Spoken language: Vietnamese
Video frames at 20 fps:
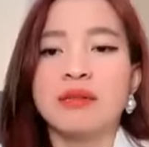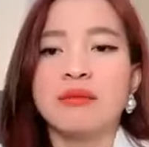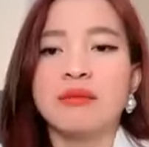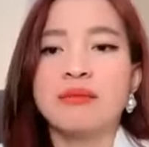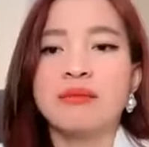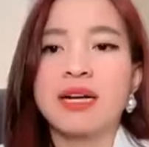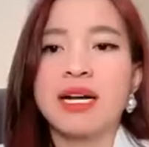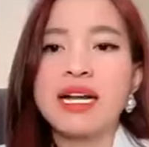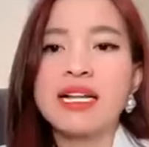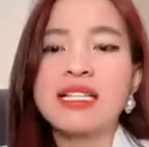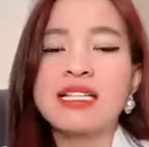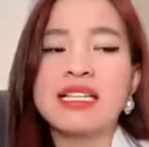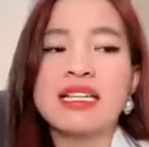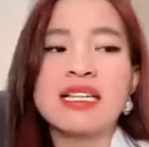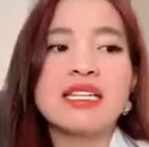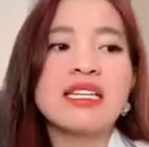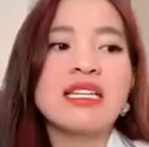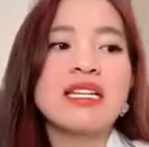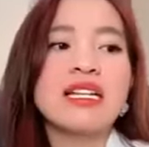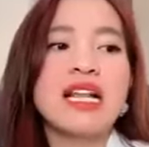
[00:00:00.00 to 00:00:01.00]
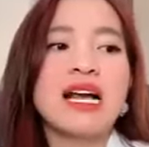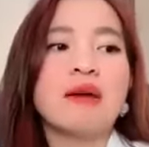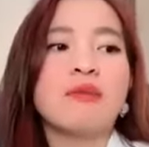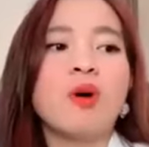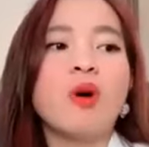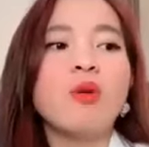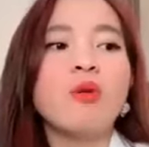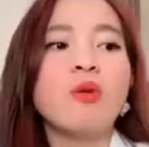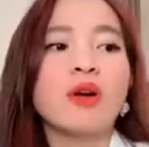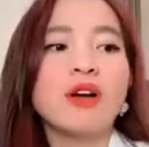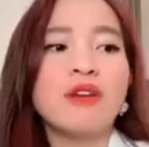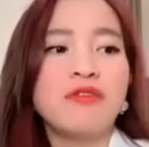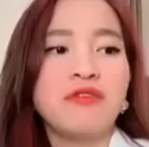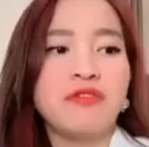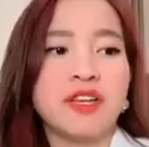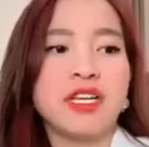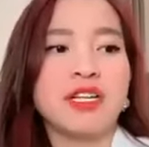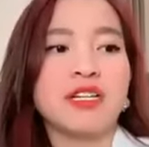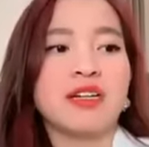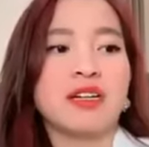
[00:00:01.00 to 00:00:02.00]
Mà các anh chị chỉ làm mỗi một cái
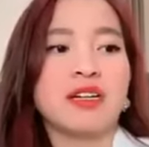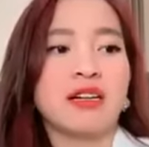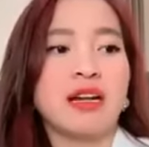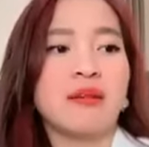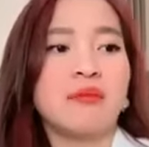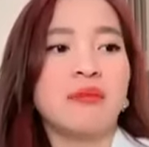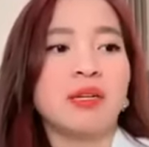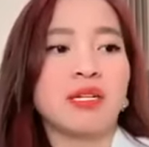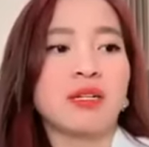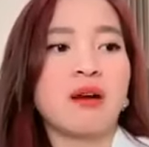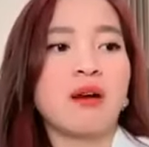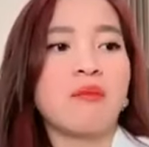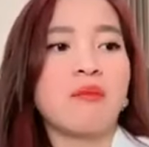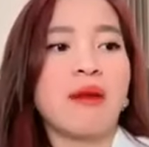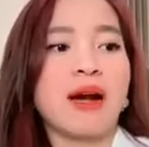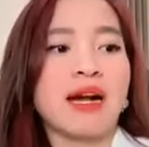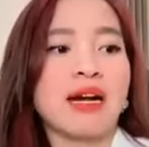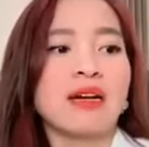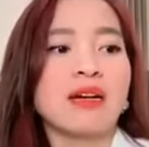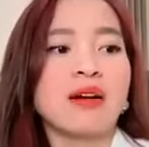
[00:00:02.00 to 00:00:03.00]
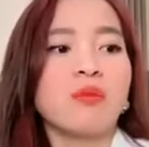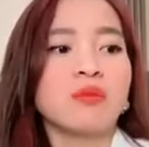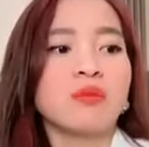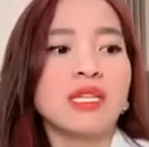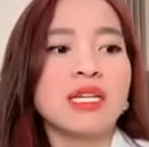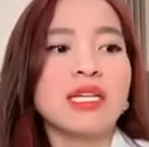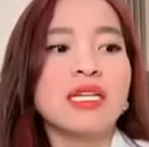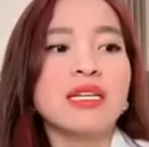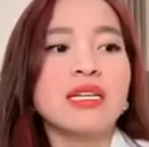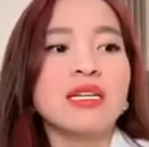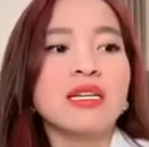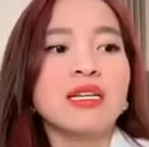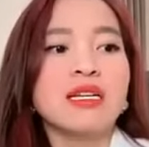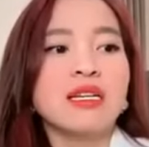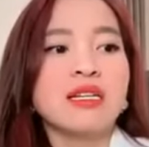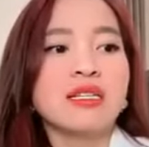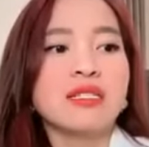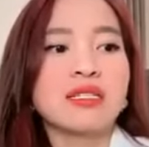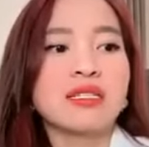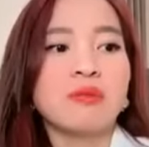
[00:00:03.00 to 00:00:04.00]
việc rằng là mình có mặt ở công ty,
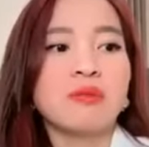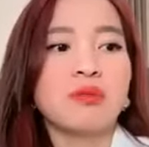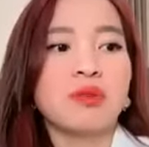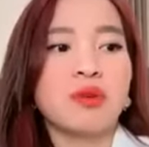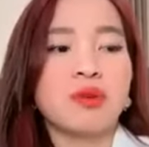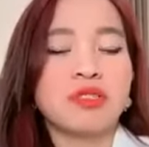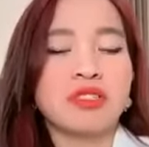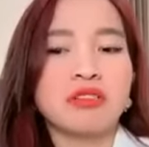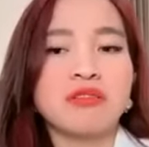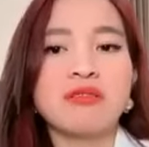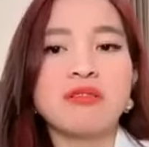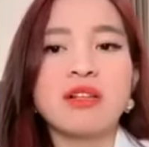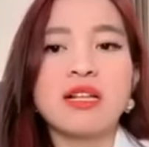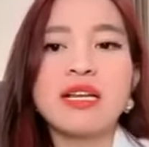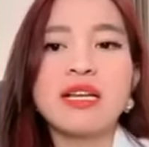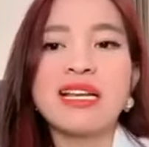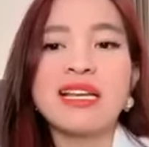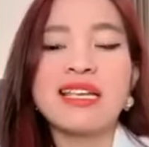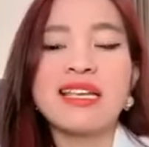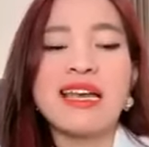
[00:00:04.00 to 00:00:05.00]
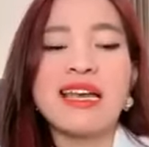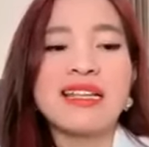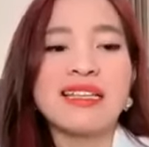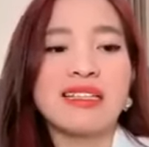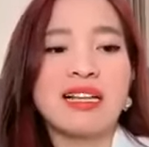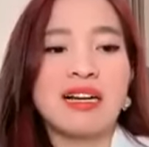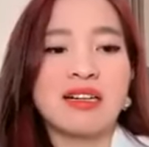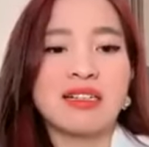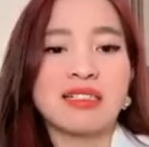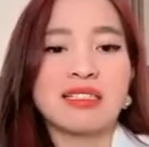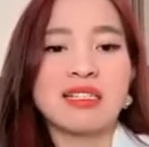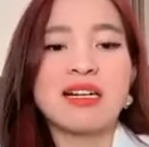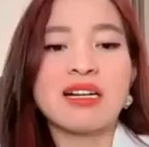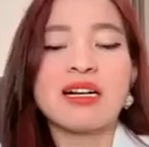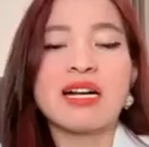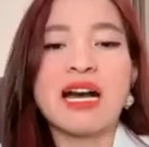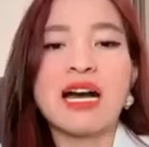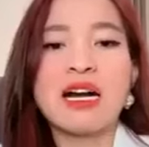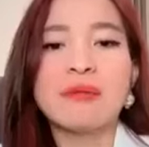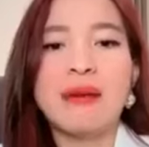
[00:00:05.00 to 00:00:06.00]
xong rồi xử lý cái giấy tờ sơ
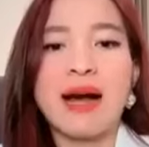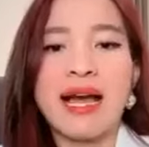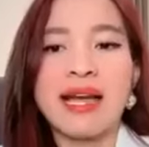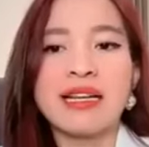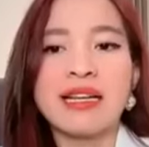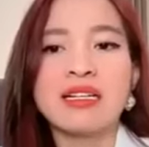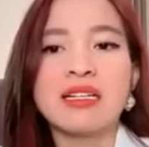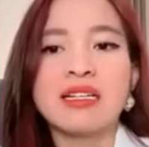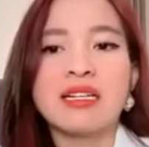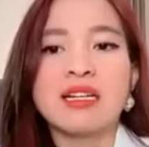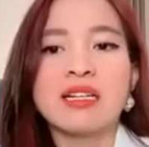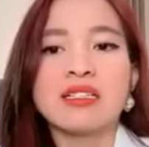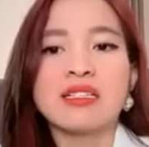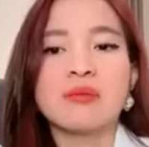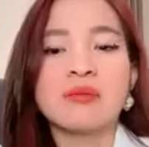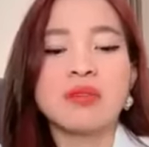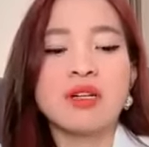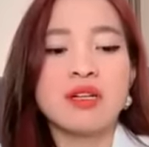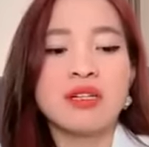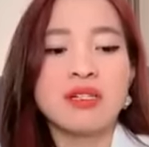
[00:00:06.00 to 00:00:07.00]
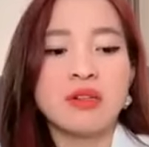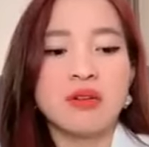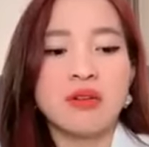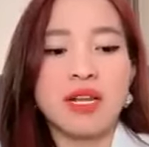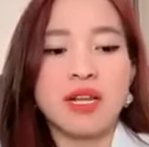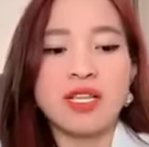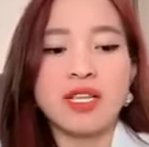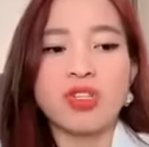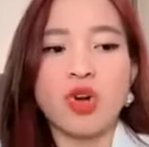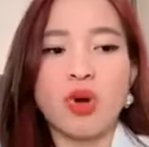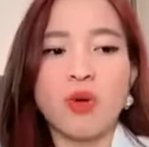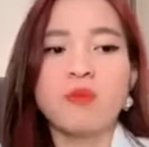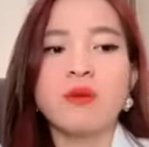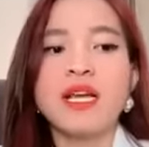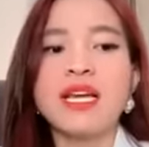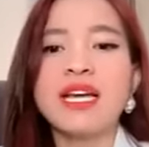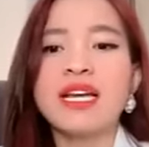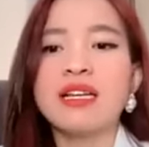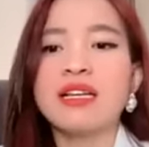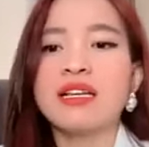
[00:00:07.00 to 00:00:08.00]
cơ bản, xong đó rồi lại chộp
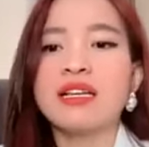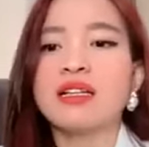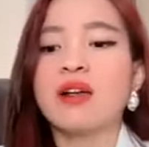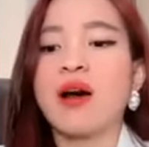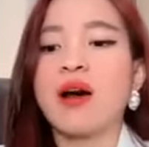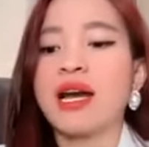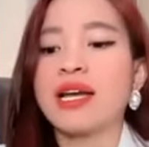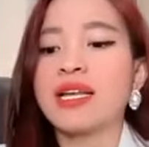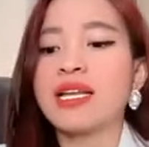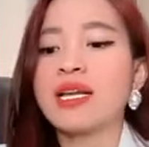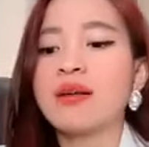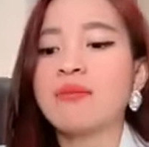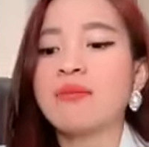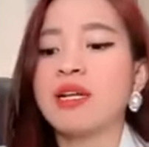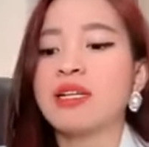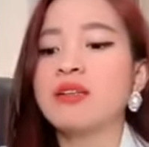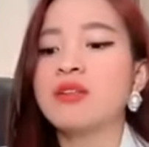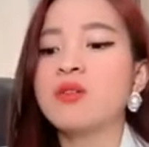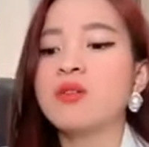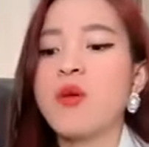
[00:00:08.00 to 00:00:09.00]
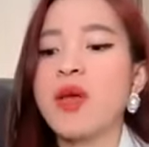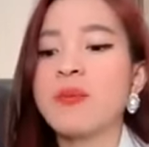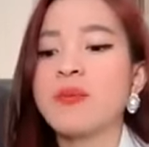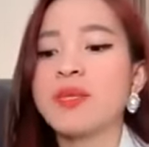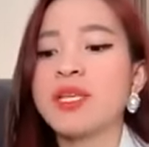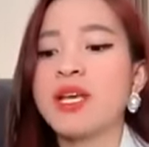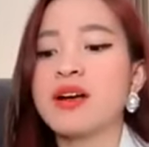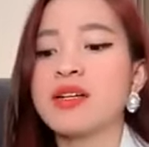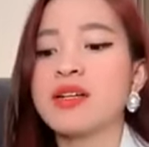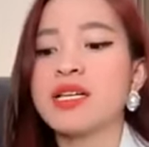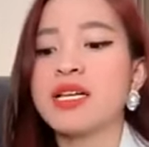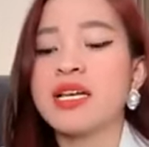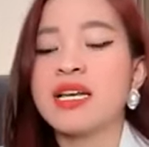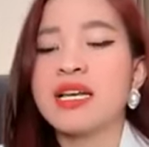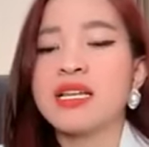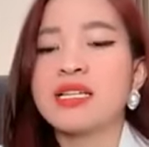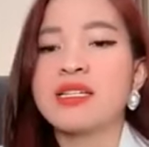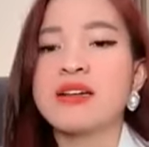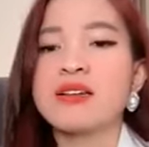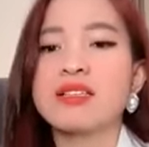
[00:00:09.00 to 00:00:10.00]
lấy cái điện thoại để mà lướt web chơi.
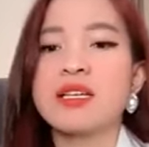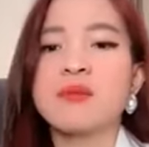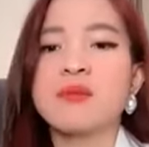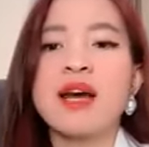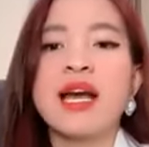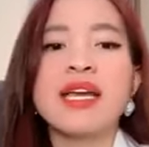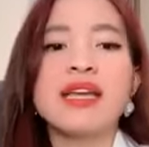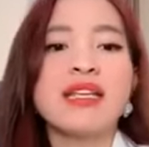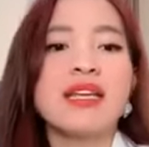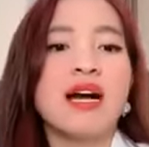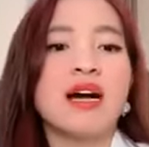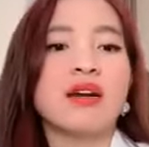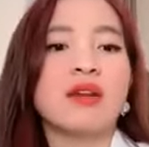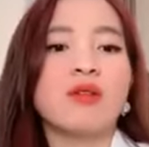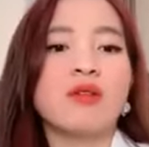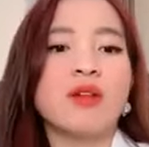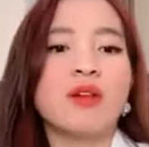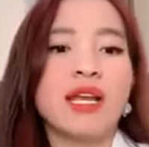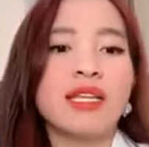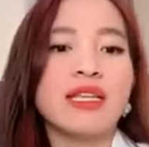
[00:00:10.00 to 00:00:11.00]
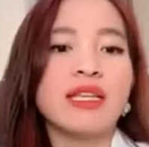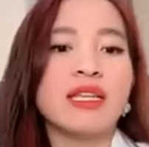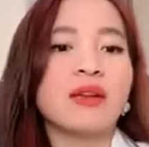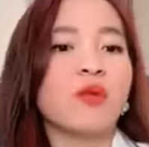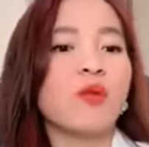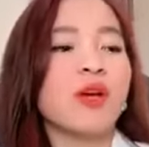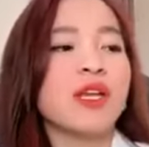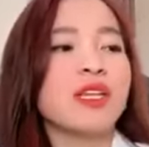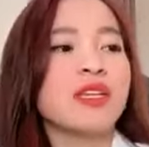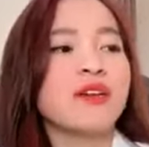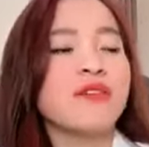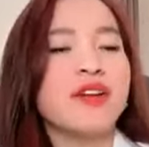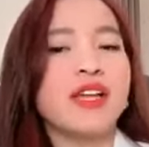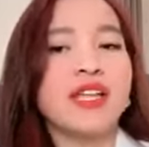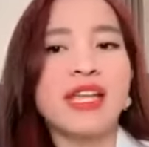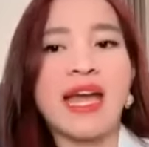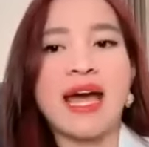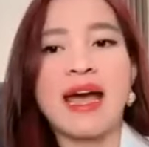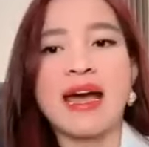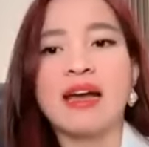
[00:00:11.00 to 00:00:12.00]
Chơi xong hết giờ rồi lại gì? Quay trở về
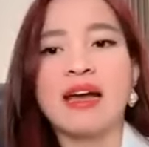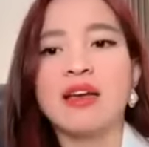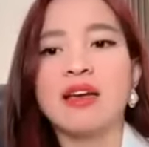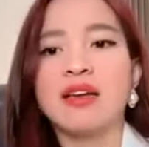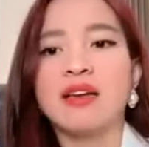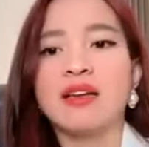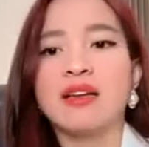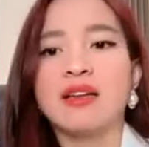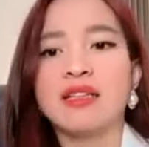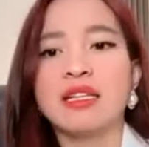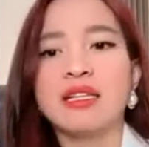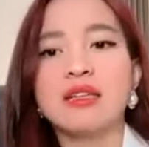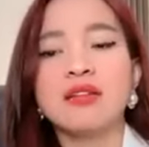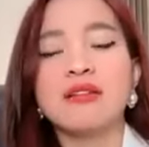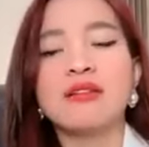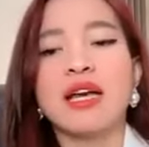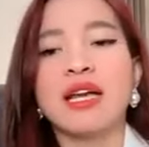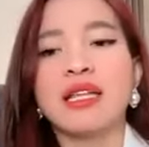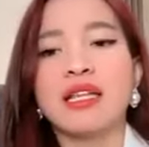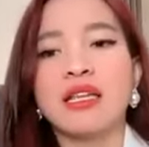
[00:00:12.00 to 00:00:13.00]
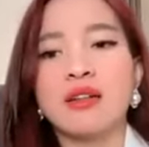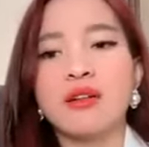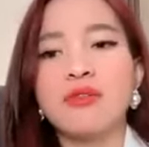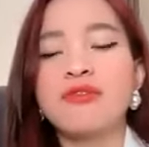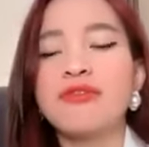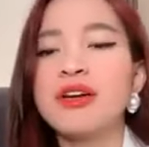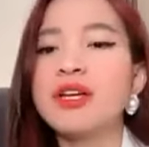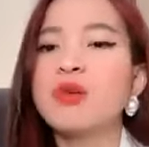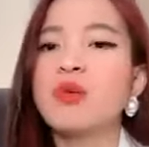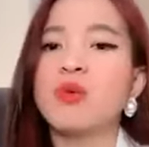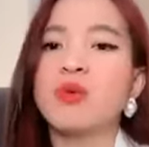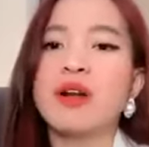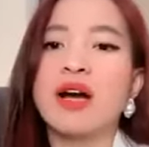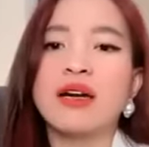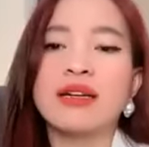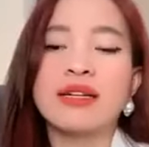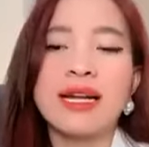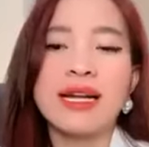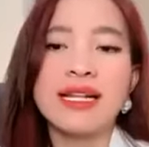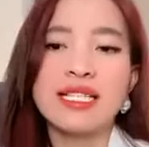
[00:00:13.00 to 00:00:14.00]
nhà. Thì như vậy thì nó phí cuộc
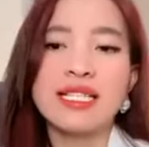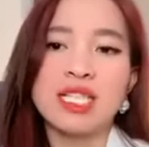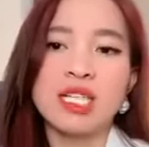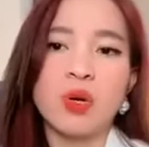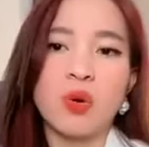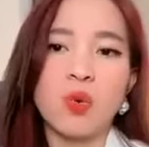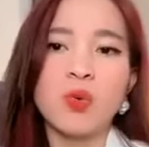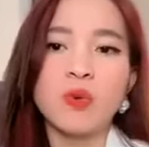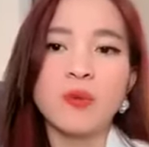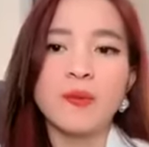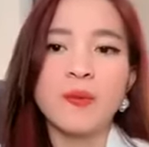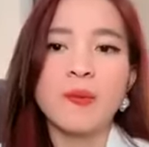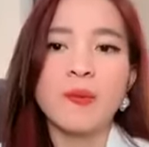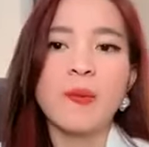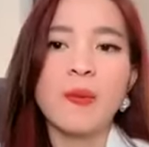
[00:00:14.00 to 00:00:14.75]
đời các anh chị uổng.